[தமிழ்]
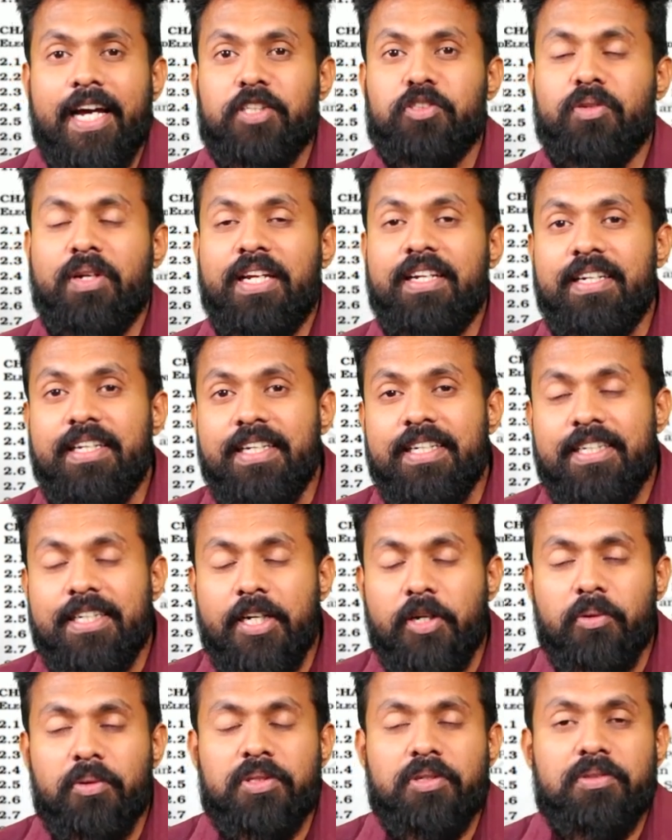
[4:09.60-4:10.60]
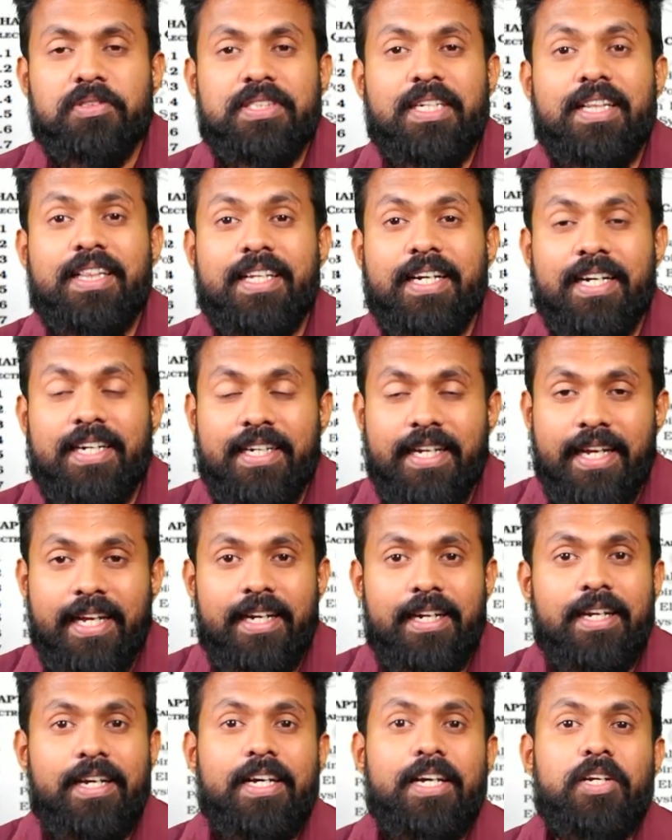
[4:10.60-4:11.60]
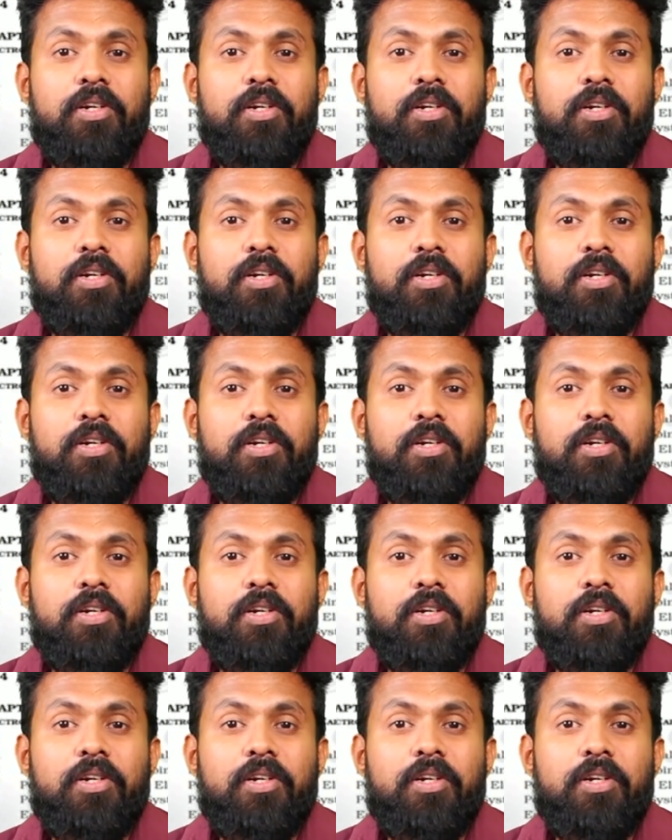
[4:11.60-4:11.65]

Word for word: ஆக்சுவலி நீட்டு டூ தௌசண்ட் தேர்ட்டீன்